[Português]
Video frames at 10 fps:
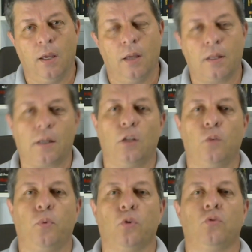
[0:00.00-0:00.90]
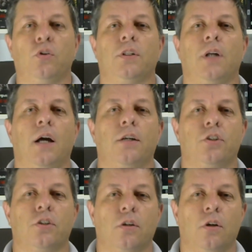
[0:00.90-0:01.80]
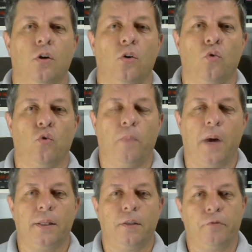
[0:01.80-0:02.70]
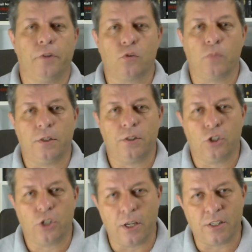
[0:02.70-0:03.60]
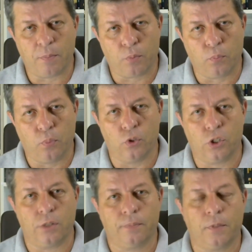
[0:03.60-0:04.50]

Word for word: Naquela oportunidade, o Biden fez uma exigência para o Putin.